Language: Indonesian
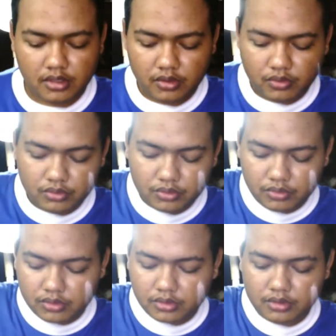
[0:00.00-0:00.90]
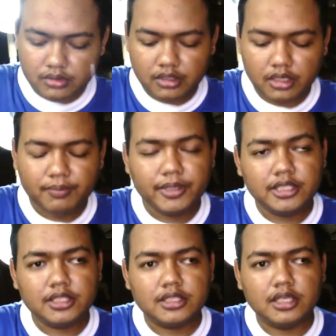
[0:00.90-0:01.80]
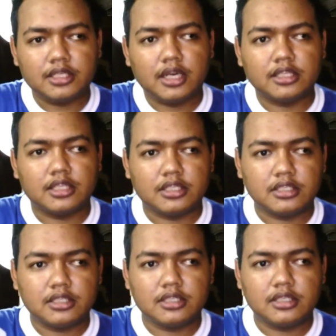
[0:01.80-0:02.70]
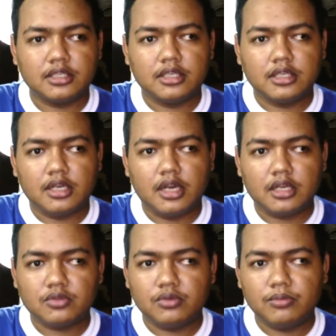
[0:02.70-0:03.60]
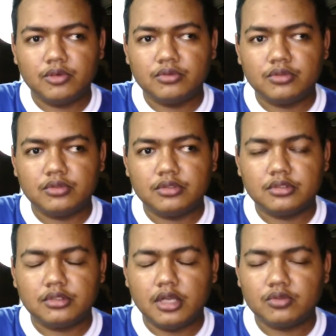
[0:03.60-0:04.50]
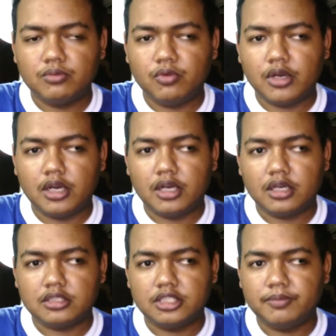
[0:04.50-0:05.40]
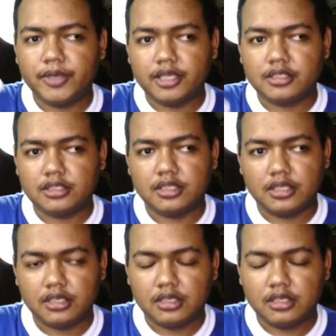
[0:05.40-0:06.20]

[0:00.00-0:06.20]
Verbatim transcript: untuk lebih detailnya kita langsung menu langsung buka GPS saja ya